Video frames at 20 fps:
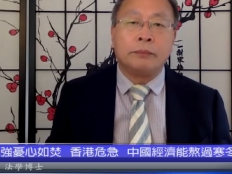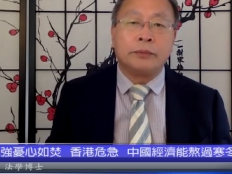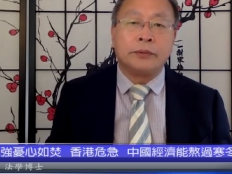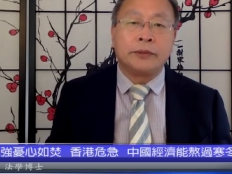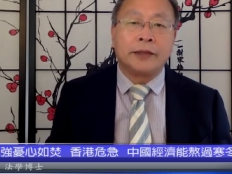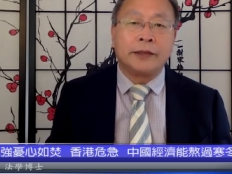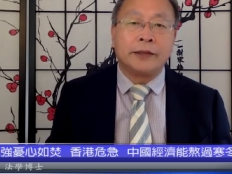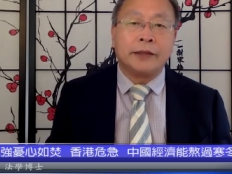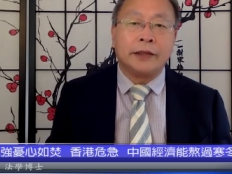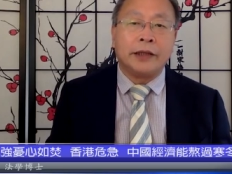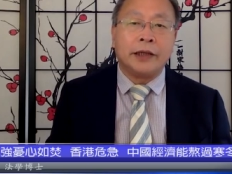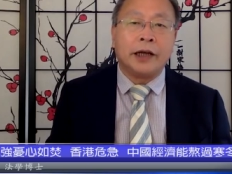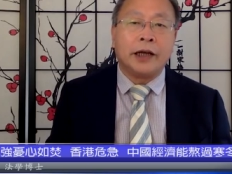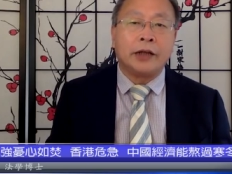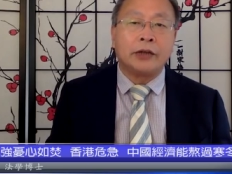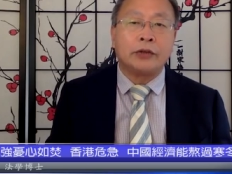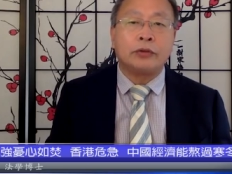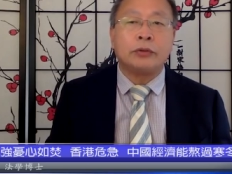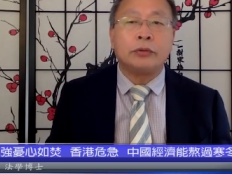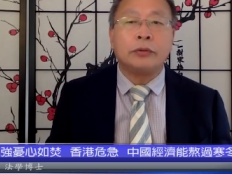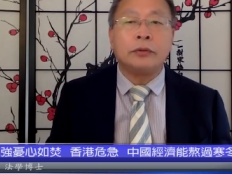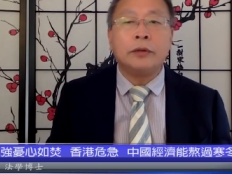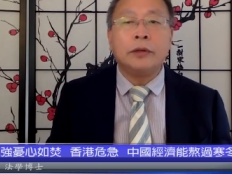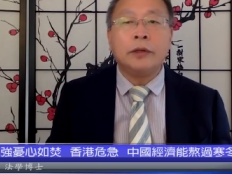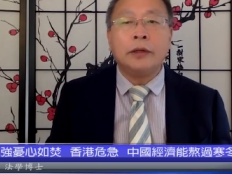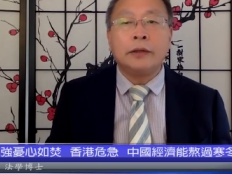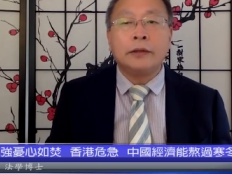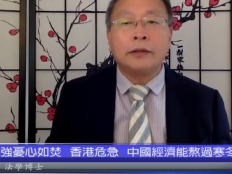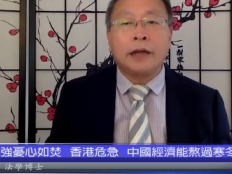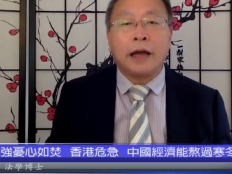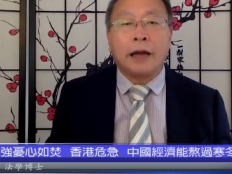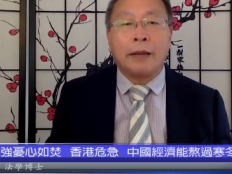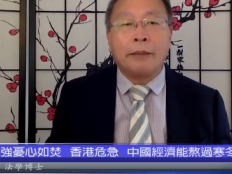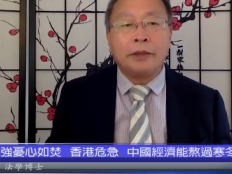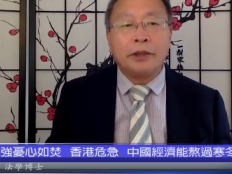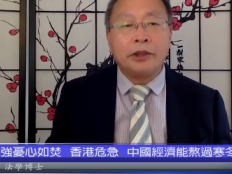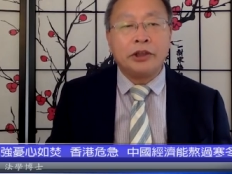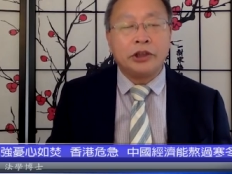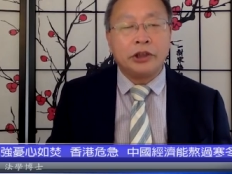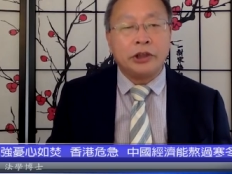不断的压缩，大
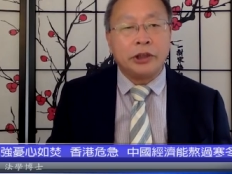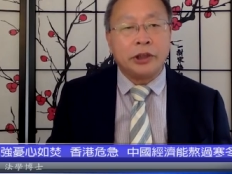批企